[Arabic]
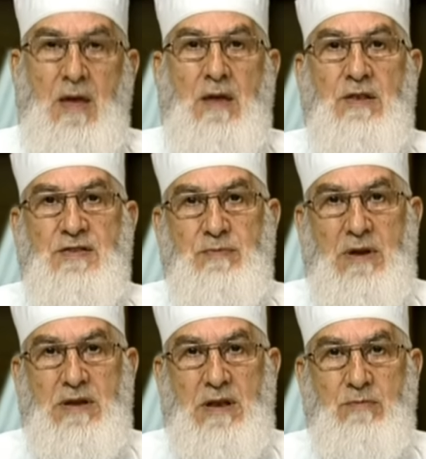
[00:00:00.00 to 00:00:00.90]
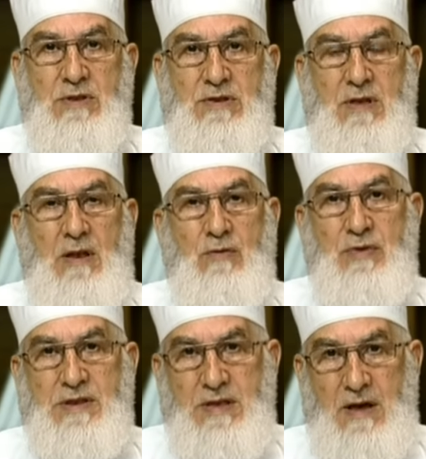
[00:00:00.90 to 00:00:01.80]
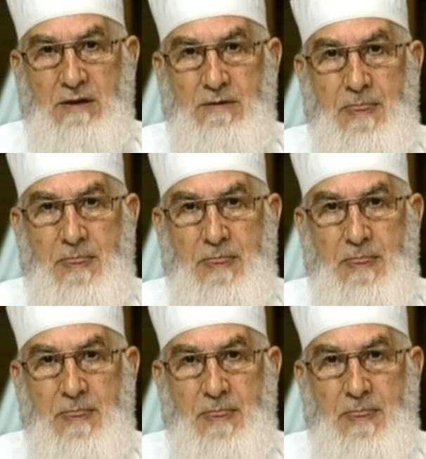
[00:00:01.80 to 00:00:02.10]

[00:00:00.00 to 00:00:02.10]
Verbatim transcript: نسمع كلمة الفدية